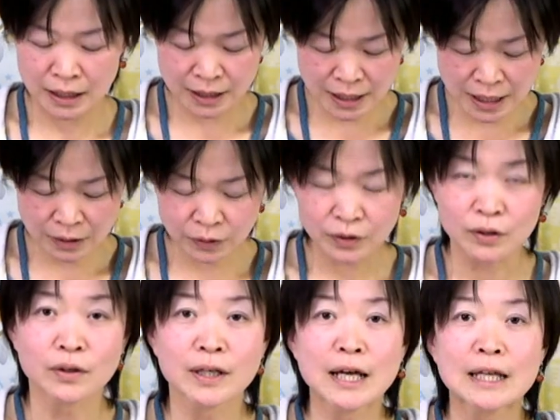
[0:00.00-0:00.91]
にお
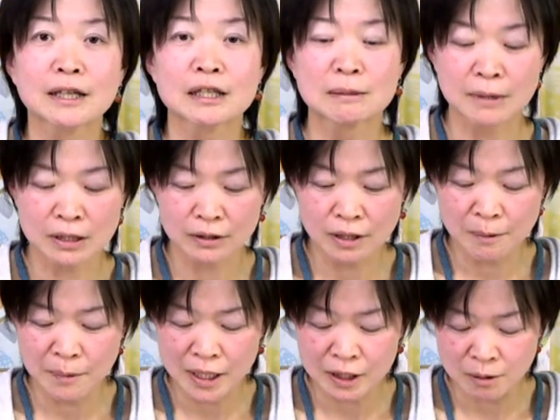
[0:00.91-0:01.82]
届けいたしますの
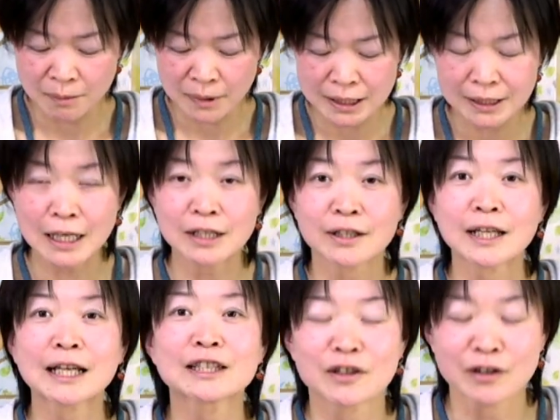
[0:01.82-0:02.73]
で皆さんお間違いの
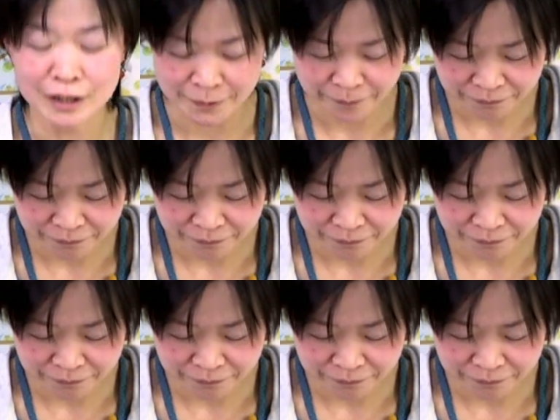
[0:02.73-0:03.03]
ないように、